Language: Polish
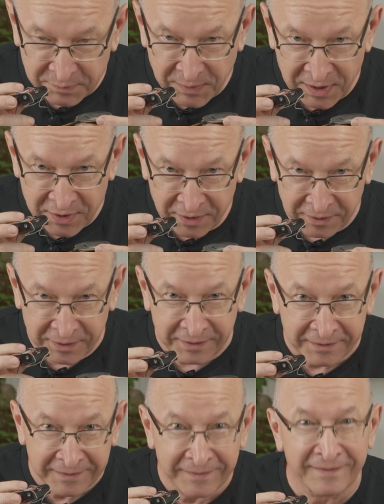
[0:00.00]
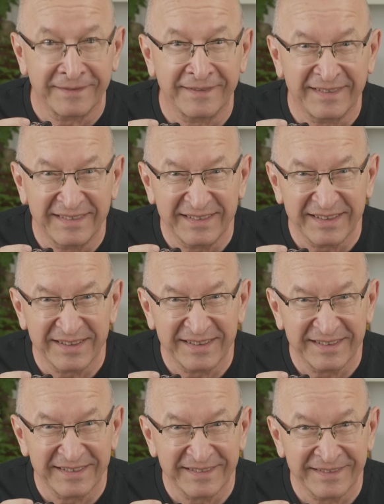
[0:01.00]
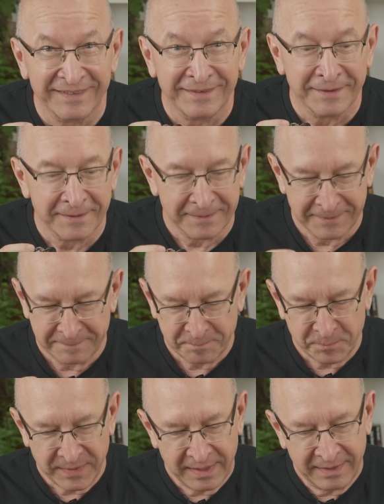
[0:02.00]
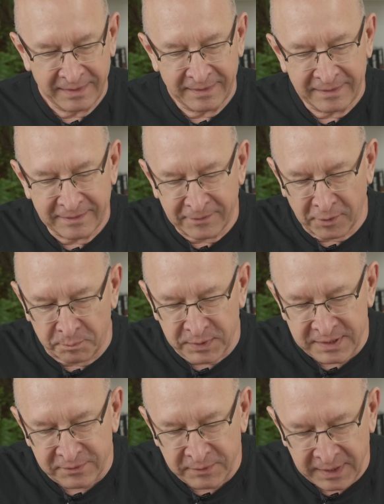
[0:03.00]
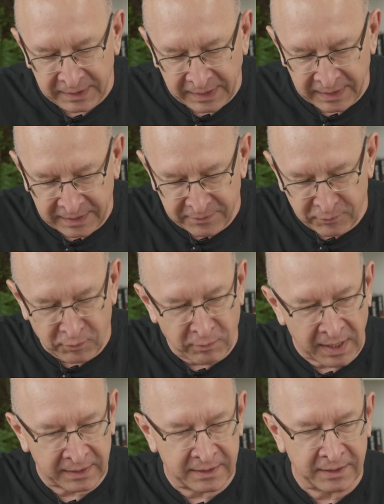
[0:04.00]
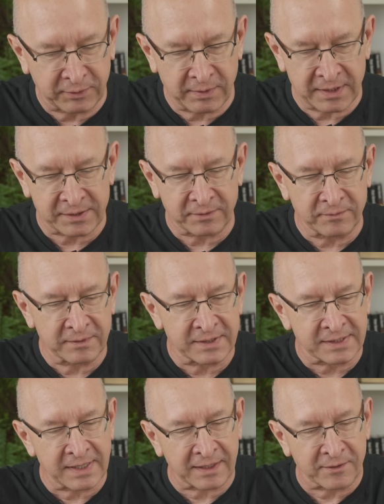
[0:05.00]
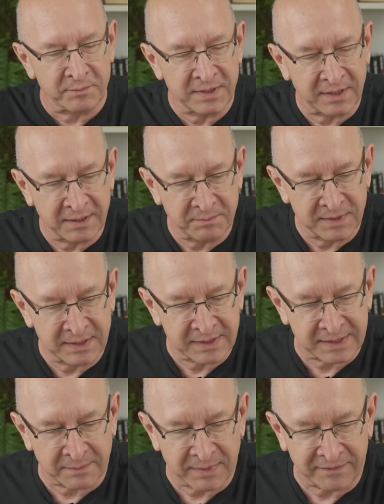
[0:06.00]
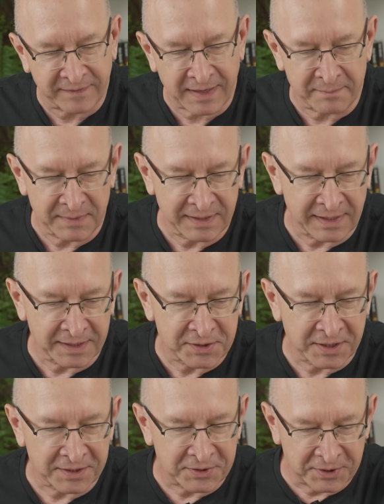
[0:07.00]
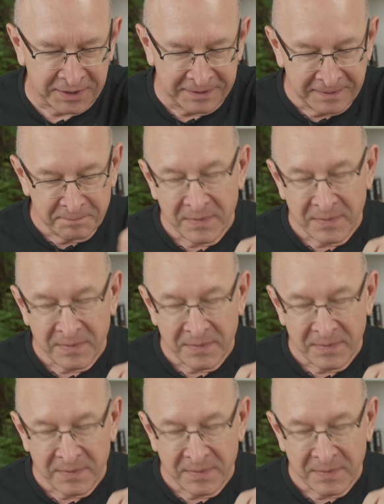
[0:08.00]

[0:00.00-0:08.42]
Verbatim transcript: zmieniony. To nieco zmieniony. Opisuje takie układy, które są znakomitymi zabawkami dla dzieci